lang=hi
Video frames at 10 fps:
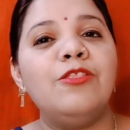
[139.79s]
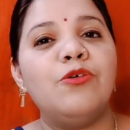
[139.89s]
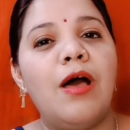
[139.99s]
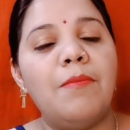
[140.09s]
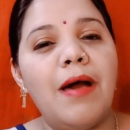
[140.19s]

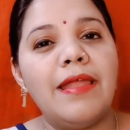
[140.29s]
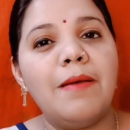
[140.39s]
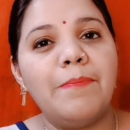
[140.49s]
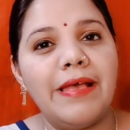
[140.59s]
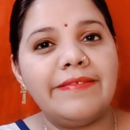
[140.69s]
तो हमारा
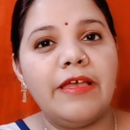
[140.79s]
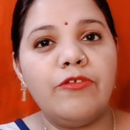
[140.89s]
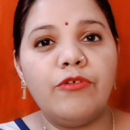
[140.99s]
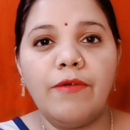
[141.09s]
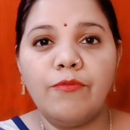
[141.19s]
पैसा
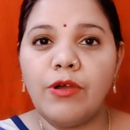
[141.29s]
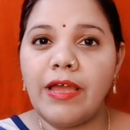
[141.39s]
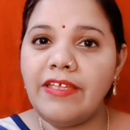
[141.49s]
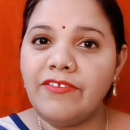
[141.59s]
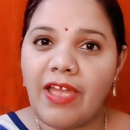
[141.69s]
जो है वो
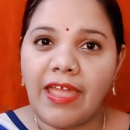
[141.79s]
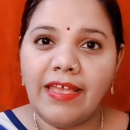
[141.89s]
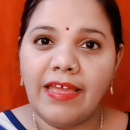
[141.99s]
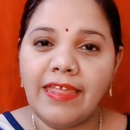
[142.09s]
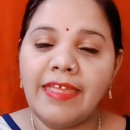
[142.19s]
कहीं
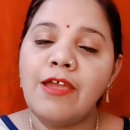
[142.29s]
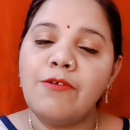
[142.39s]
जाएगा नहीं